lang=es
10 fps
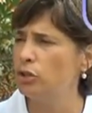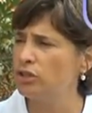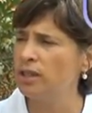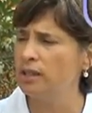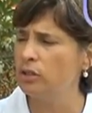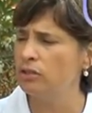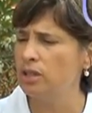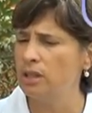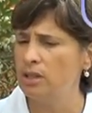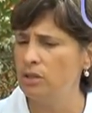12,
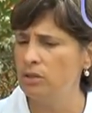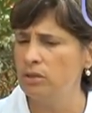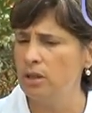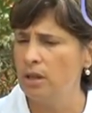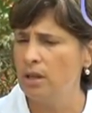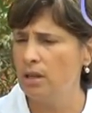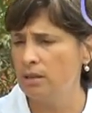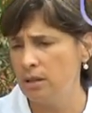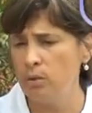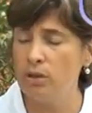14 niños.
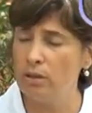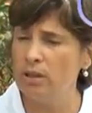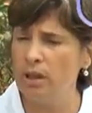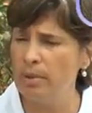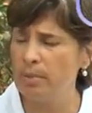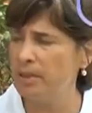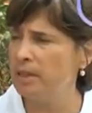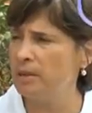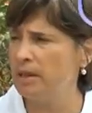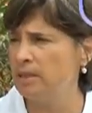Este, y bueno, y la
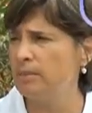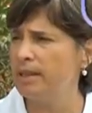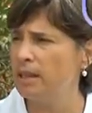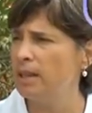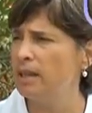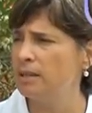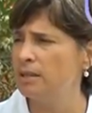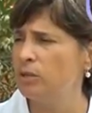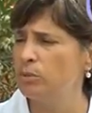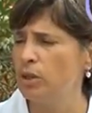perspectiva es que se mantenga
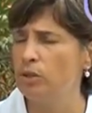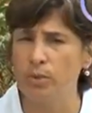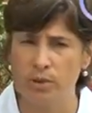ese número en los